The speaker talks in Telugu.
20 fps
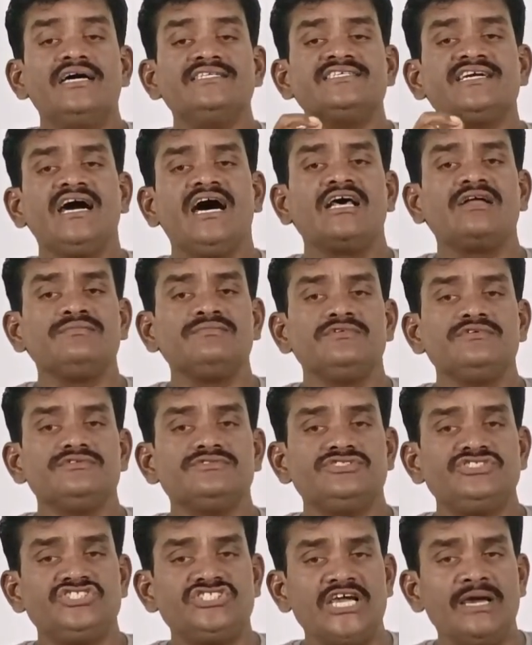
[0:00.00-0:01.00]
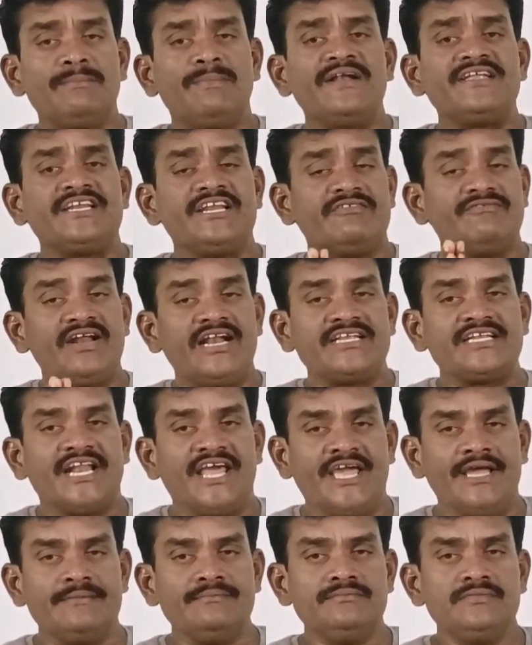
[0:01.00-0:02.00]
అధికారం చేపట్టిన
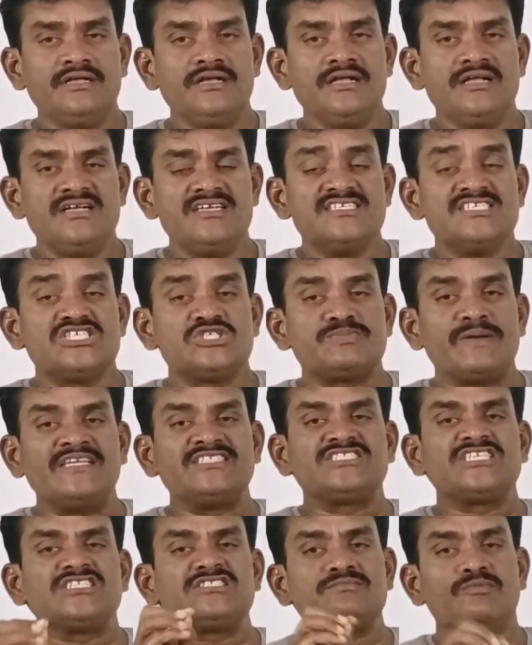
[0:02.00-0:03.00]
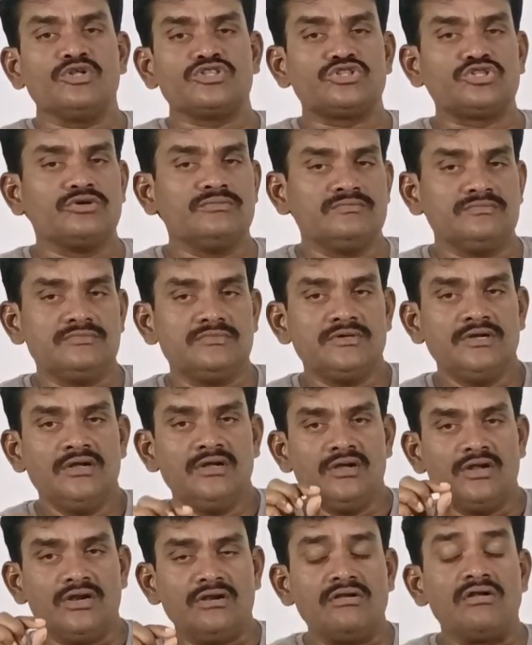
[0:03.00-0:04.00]
వెంటనే స్పెన్సర్స్ మొత్తం
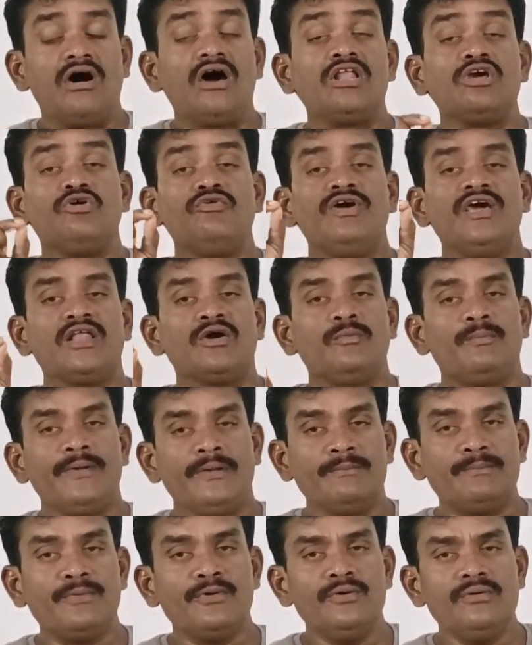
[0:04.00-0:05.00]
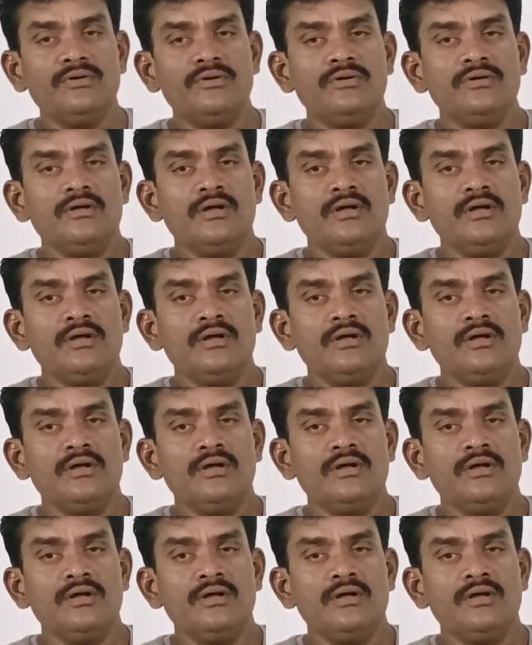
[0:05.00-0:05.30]
నాలుగు వేలకు పెంపు